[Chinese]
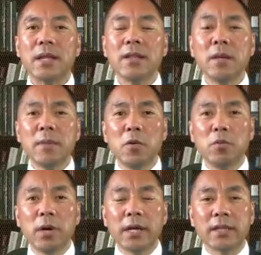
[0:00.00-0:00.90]
那么
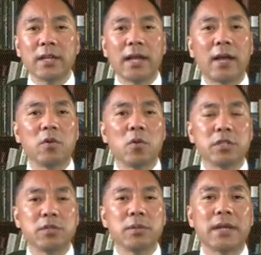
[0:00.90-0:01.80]
我给他联络，我
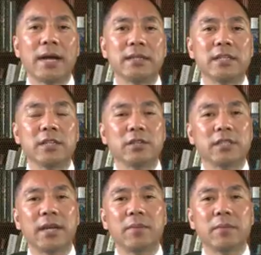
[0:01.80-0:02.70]
希望他一定要
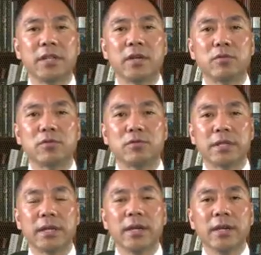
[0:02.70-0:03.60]
见孟建柱书记，